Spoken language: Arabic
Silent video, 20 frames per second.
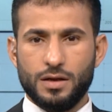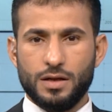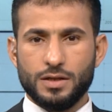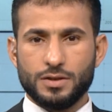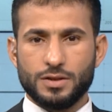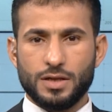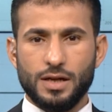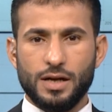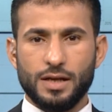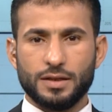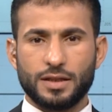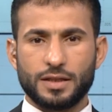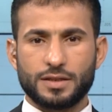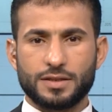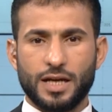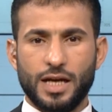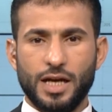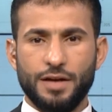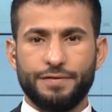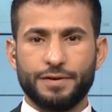سلطت
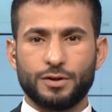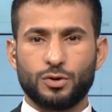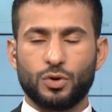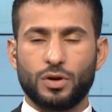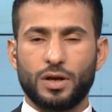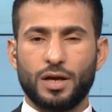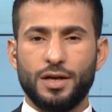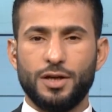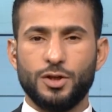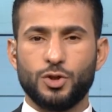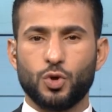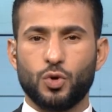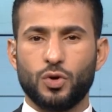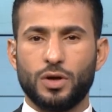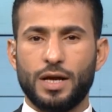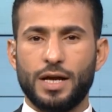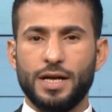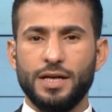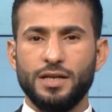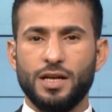صحيفة الخليج
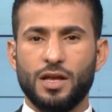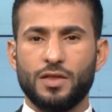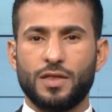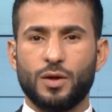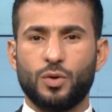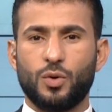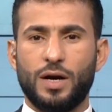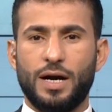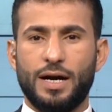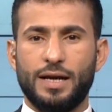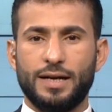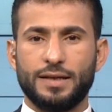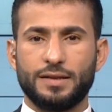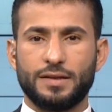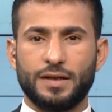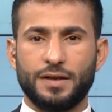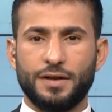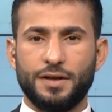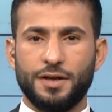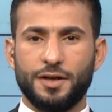أونلاين الضوء على
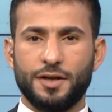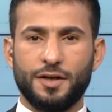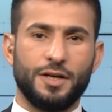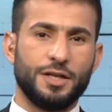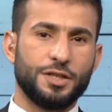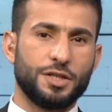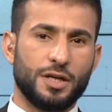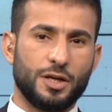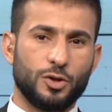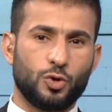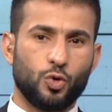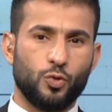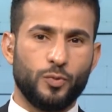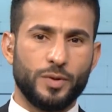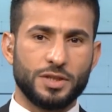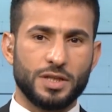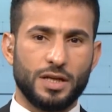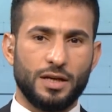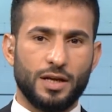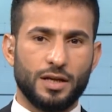تقرير نشرته
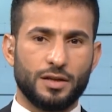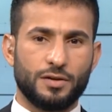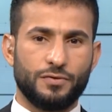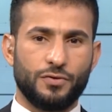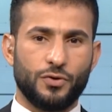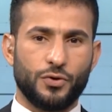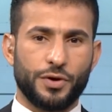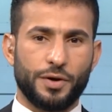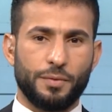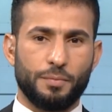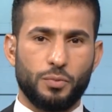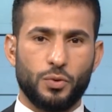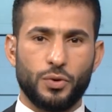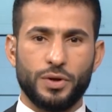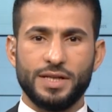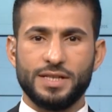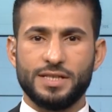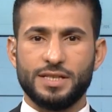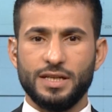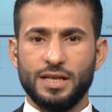مجلة فورين
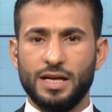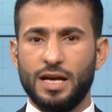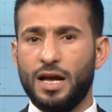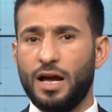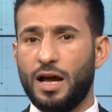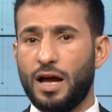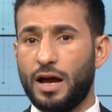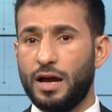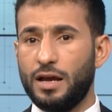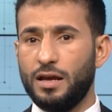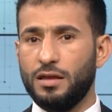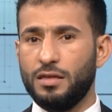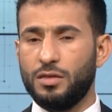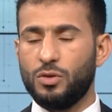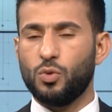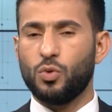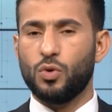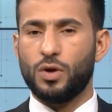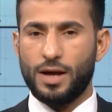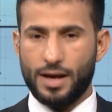بوليسي
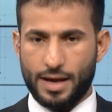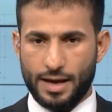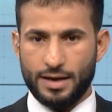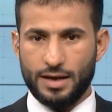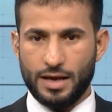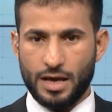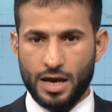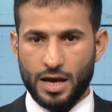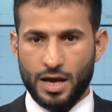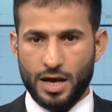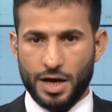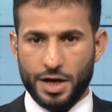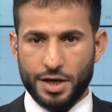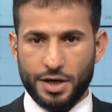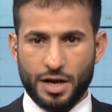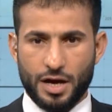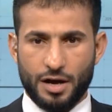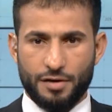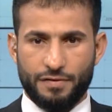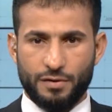حيث قال
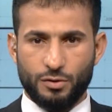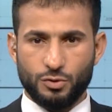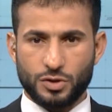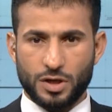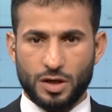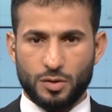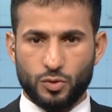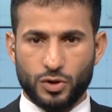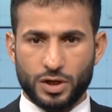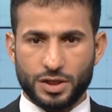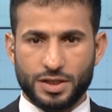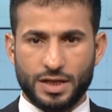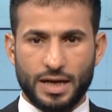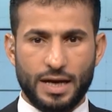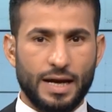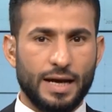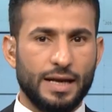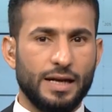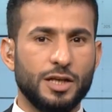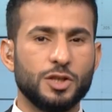إن فوز
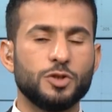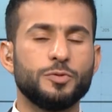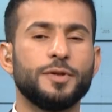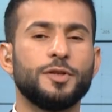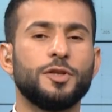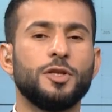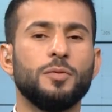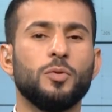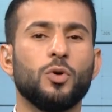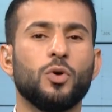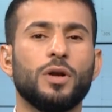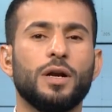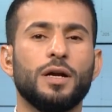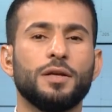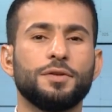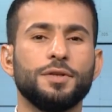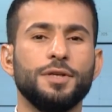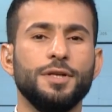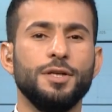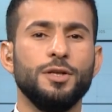مرشح الحزب
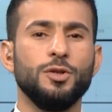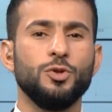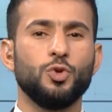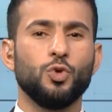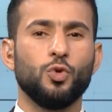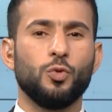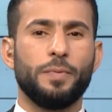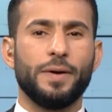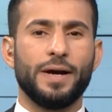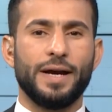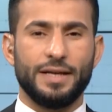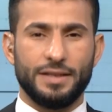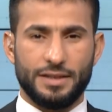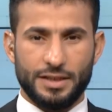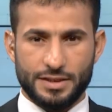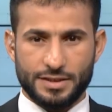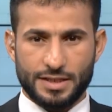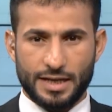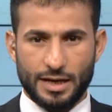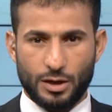الديمقراطي جو
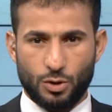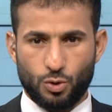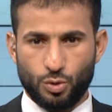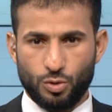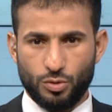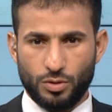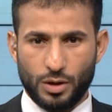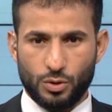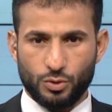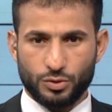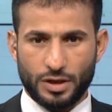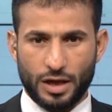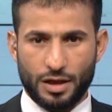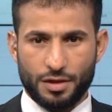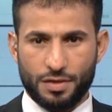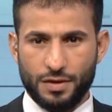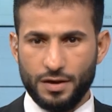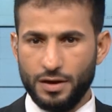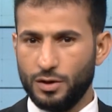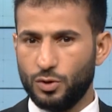بايدن سيكون له
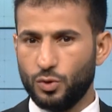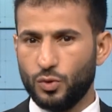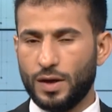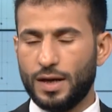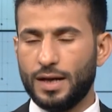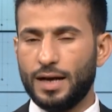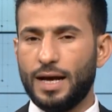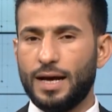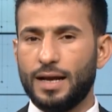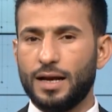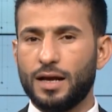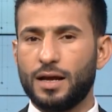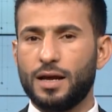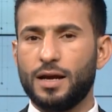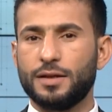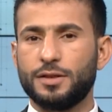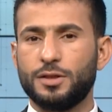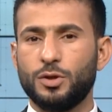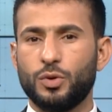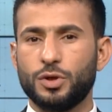تأثير على
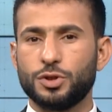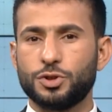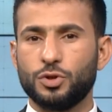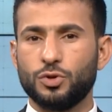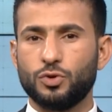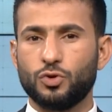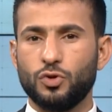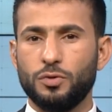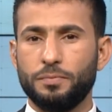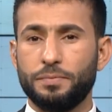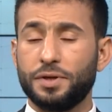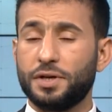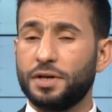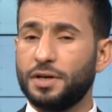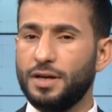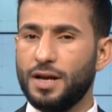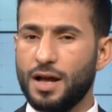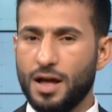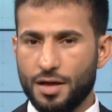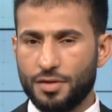علاقة واشنطن
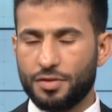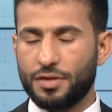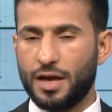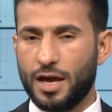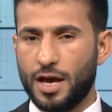بالرياض